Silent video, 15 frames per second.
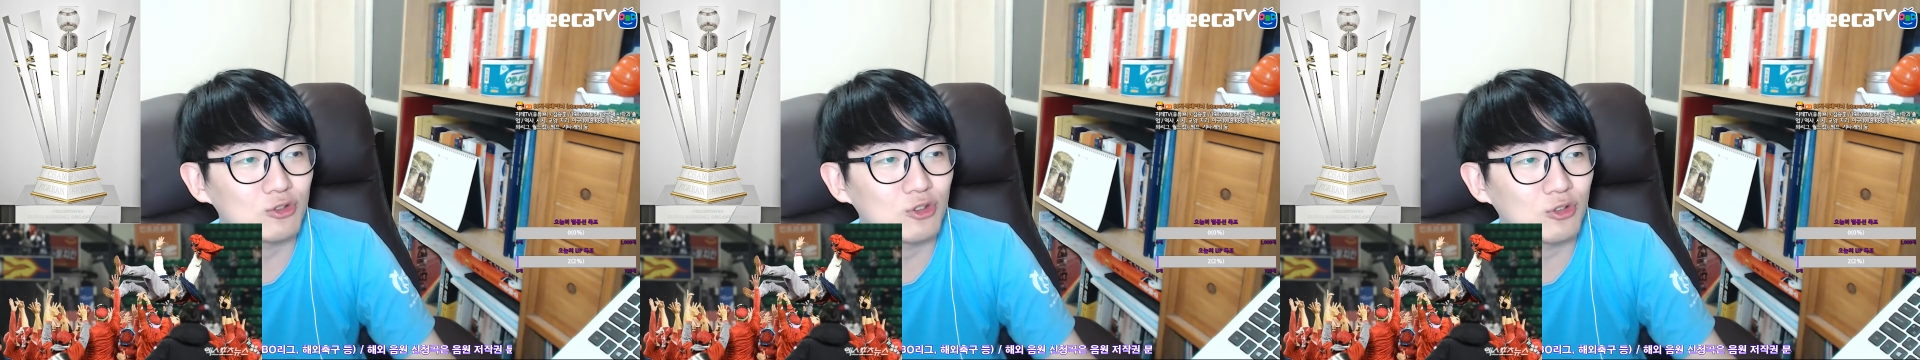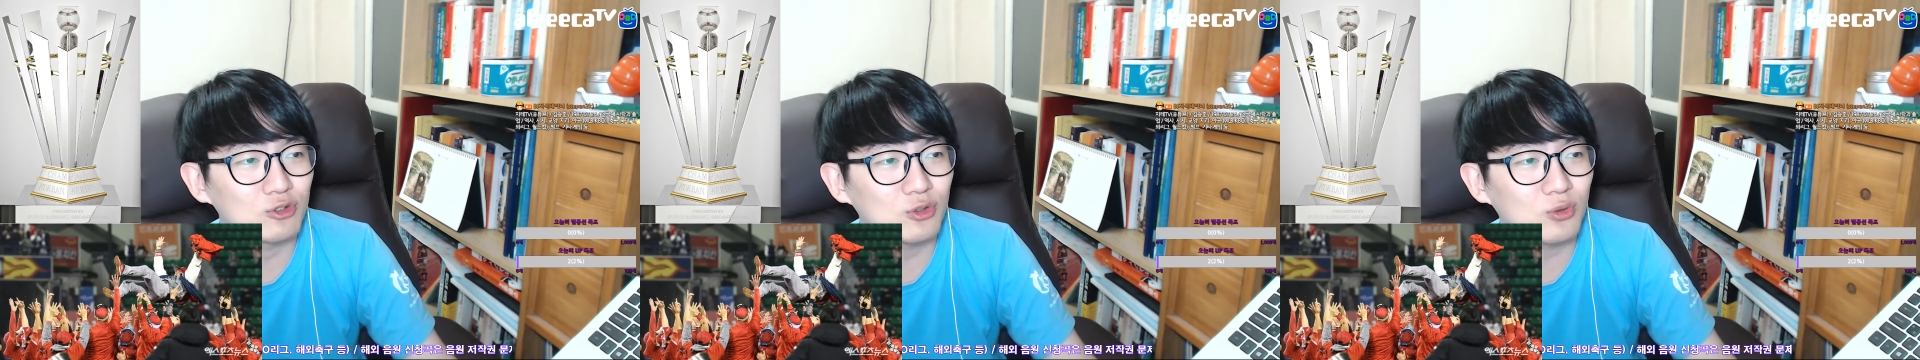
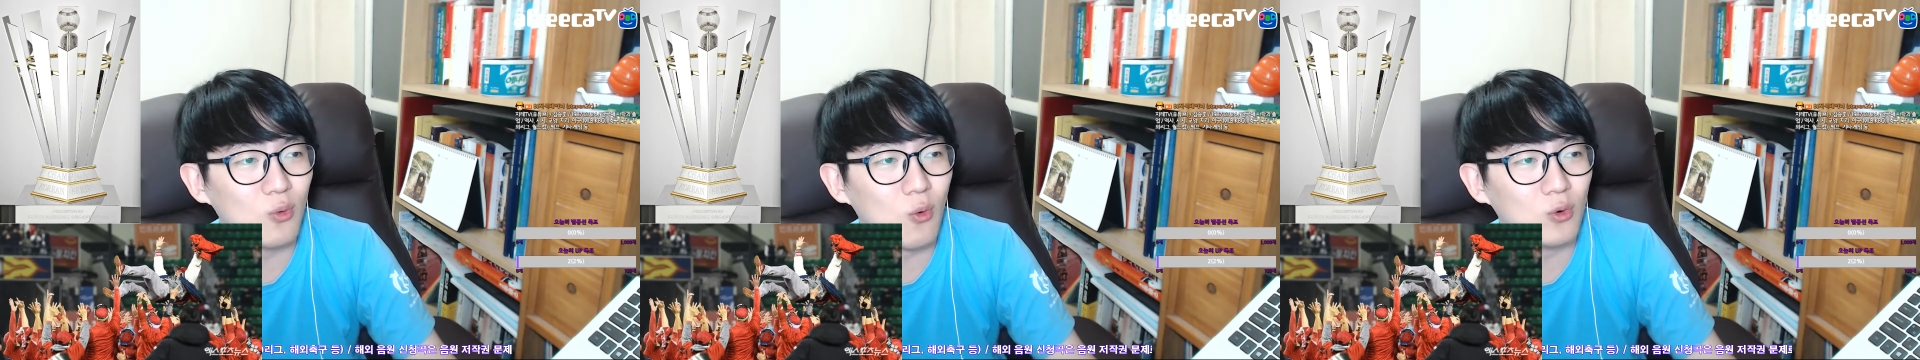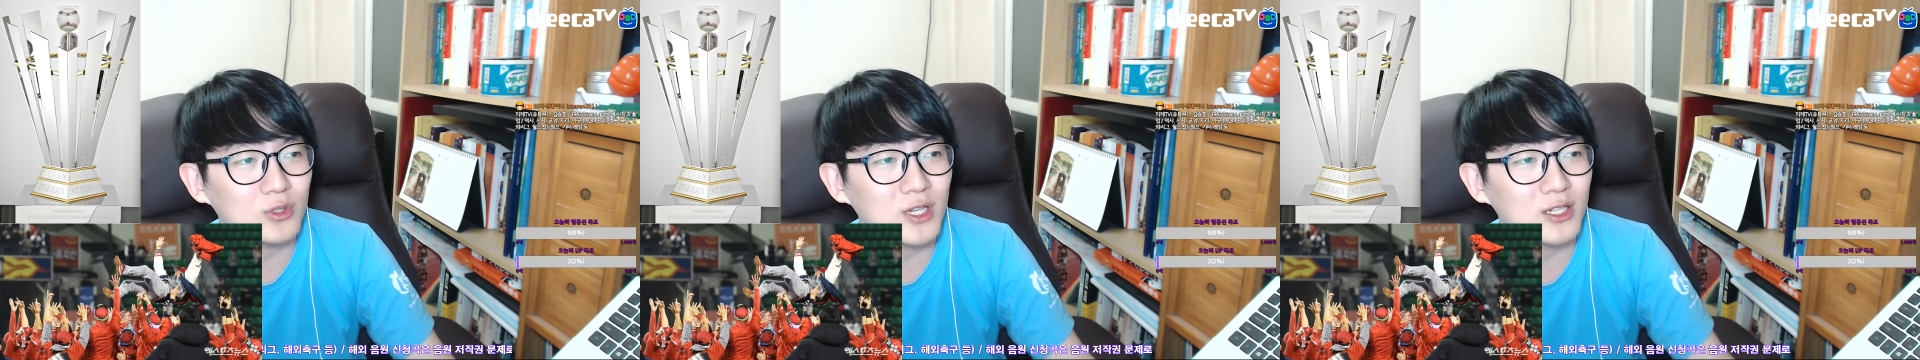선수,
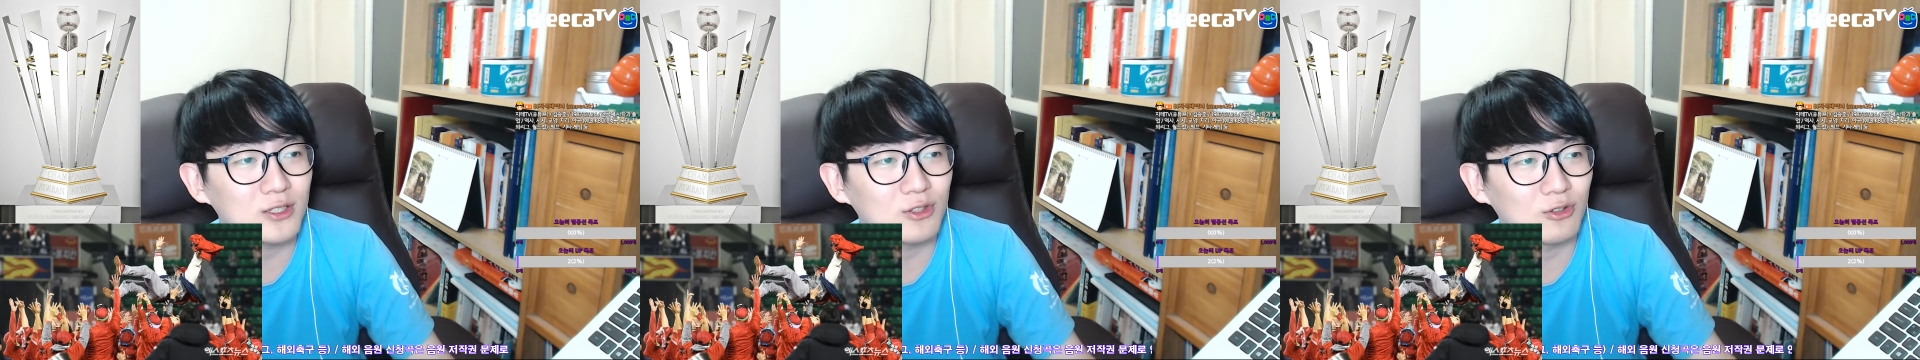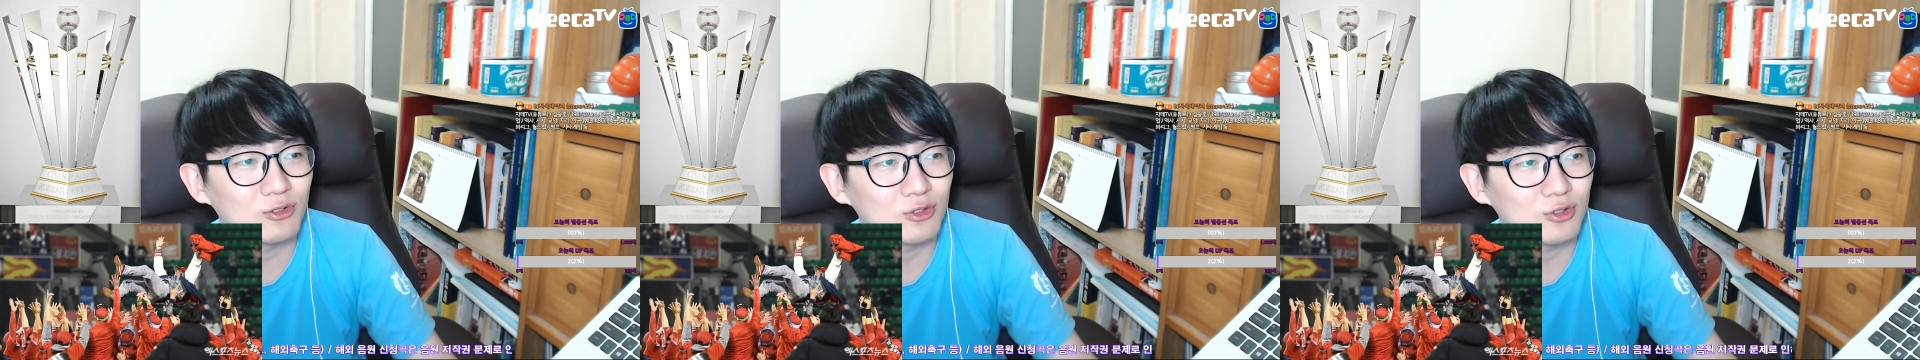오재일
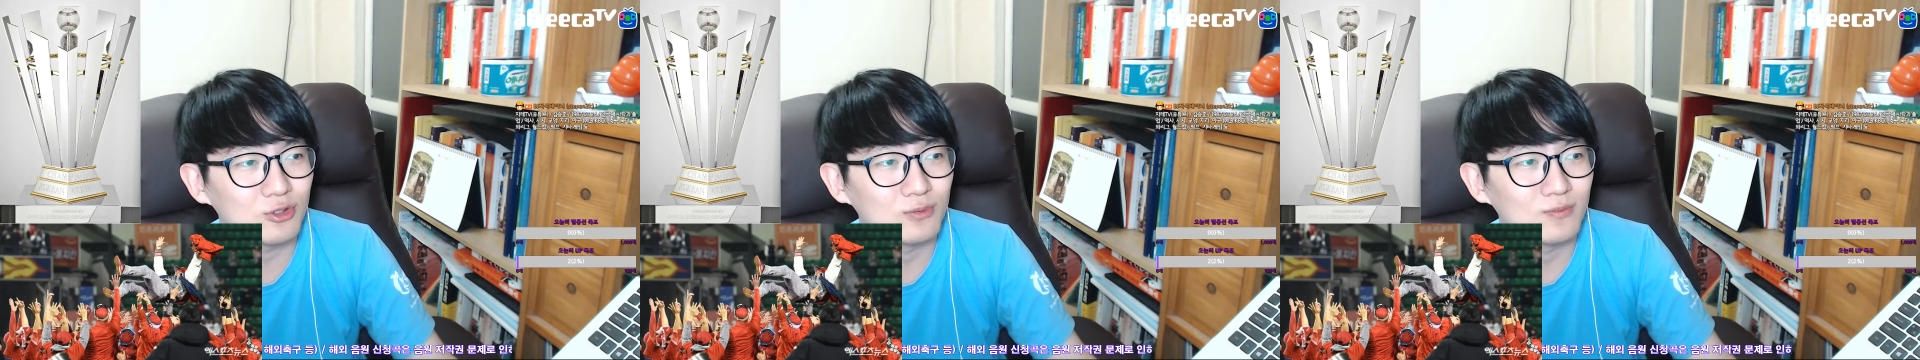선수